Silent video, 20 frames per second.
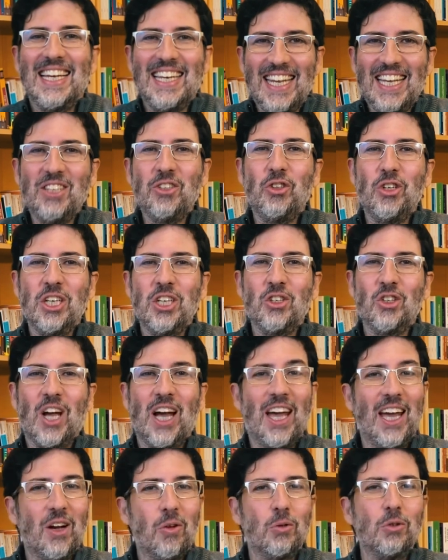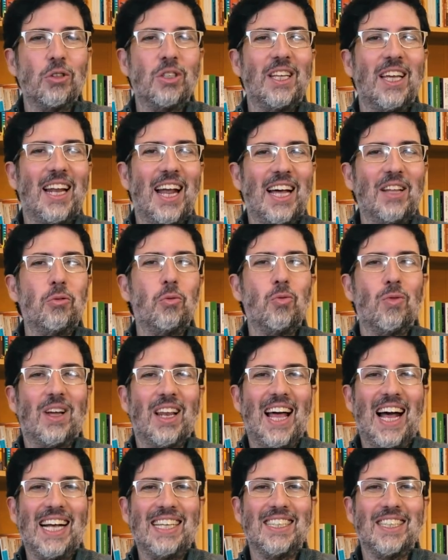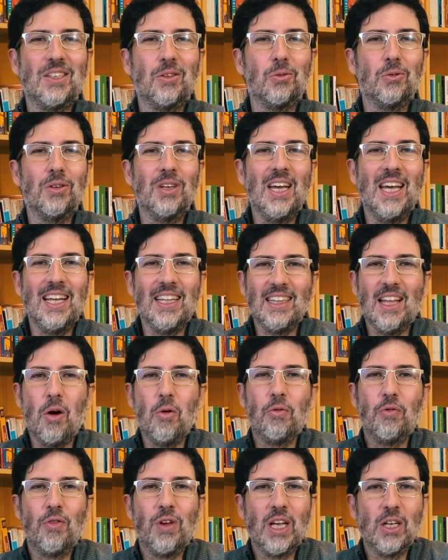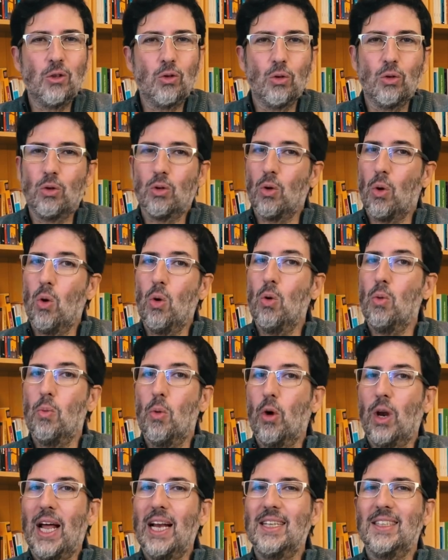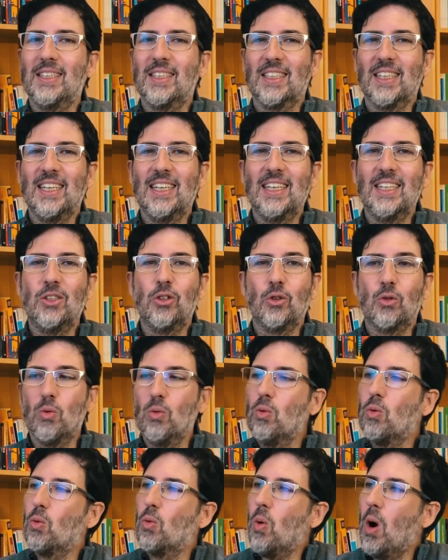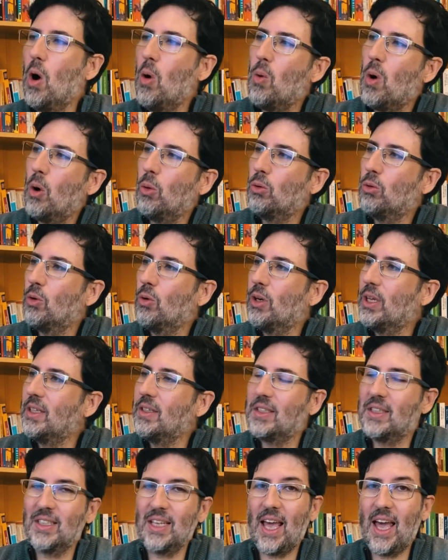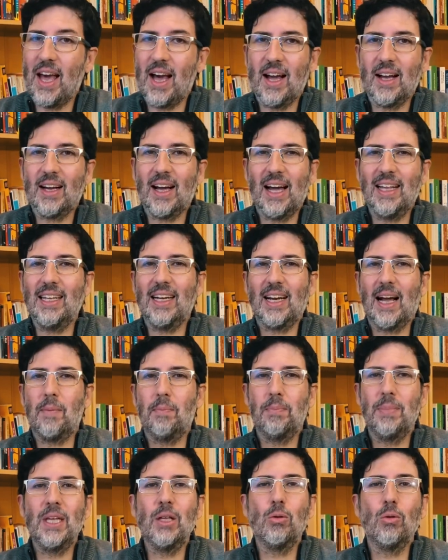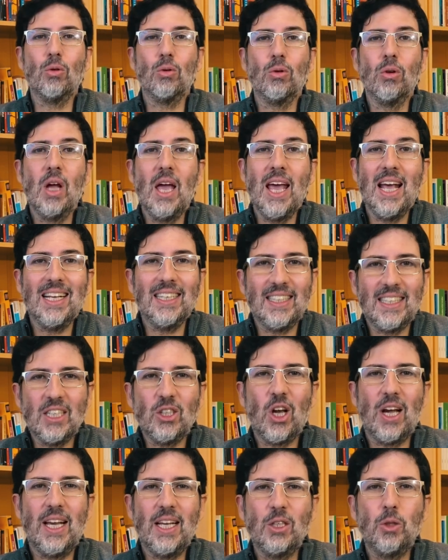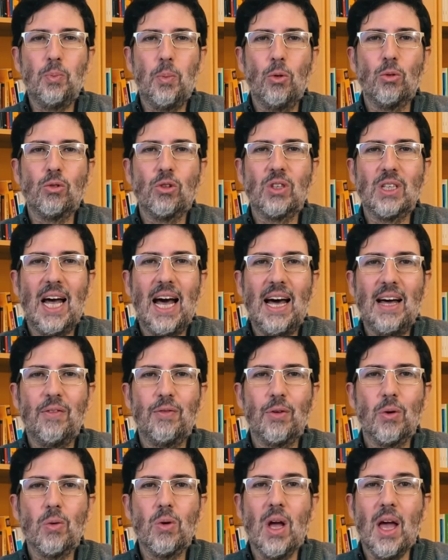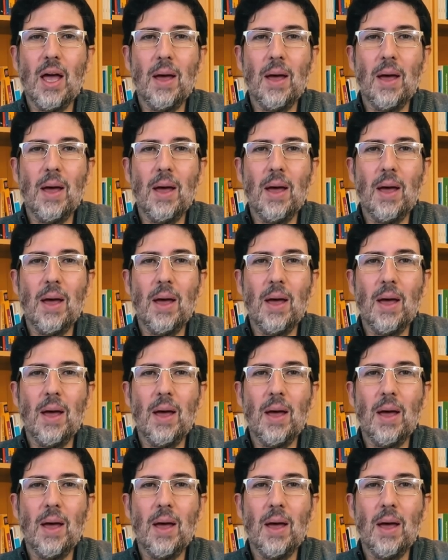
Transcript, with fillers: Neste que já é considerado um clássico, talvez o tom moralizante com o qual o autor encerra cada capítulo seja responsável